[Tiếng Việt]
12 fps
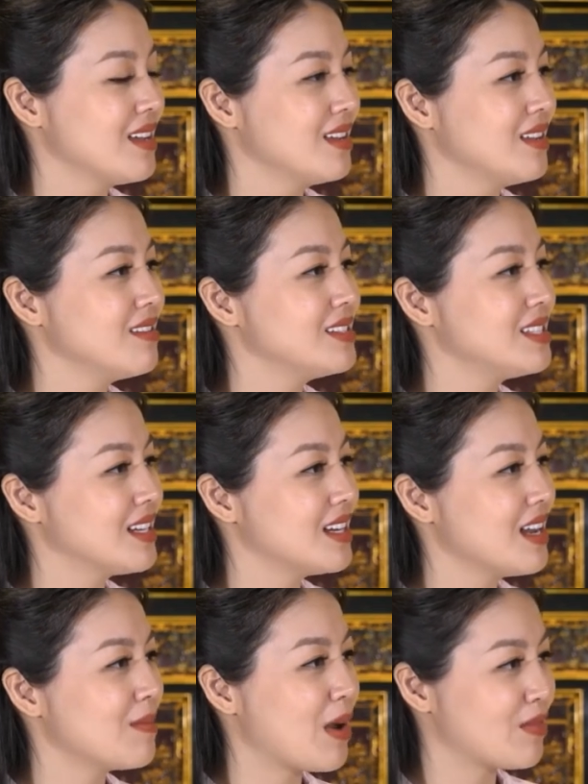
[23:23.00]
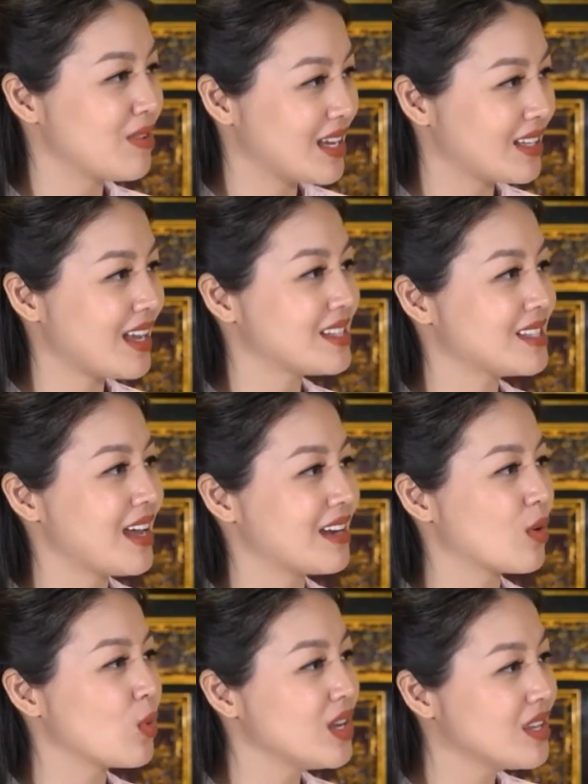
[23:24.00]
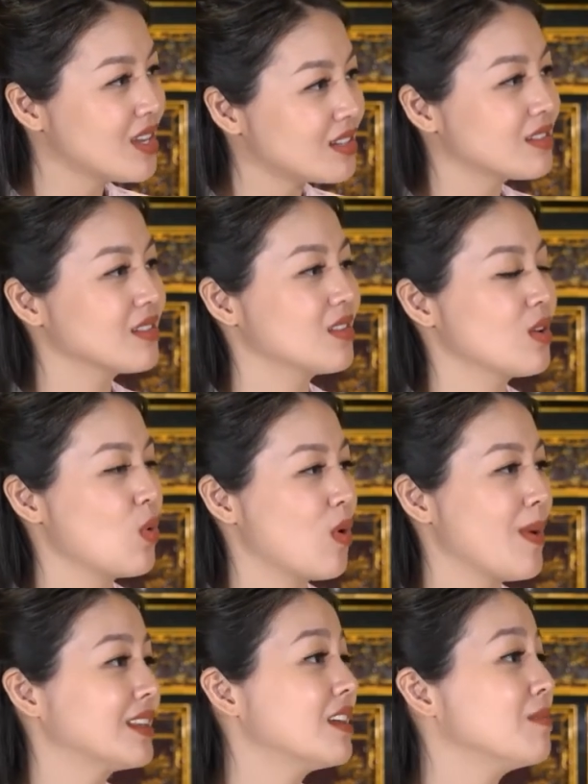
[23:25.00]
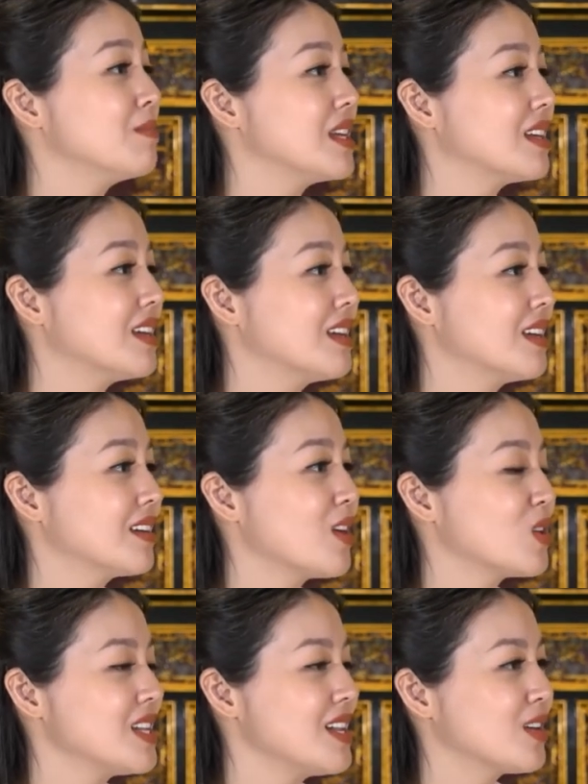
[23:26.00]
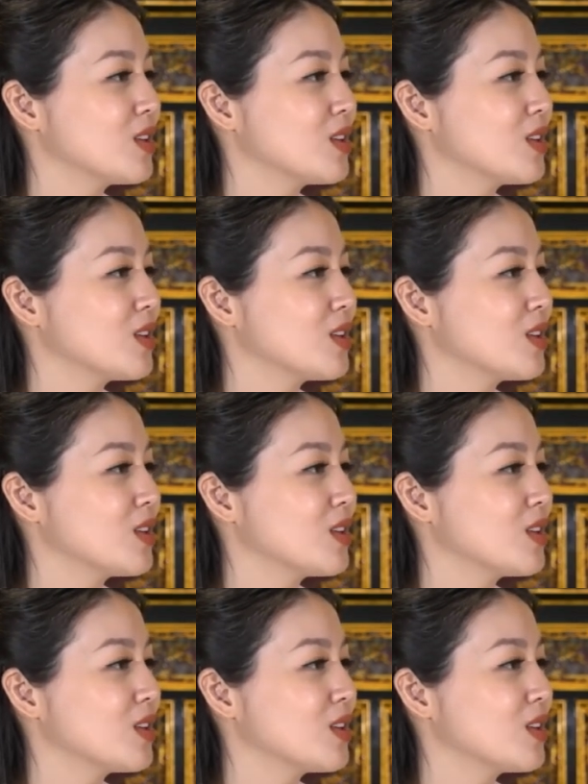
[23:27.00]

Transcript: như chính là bảo vệ cái tài sản quý nhất của bản thân mình. Đó chính là nó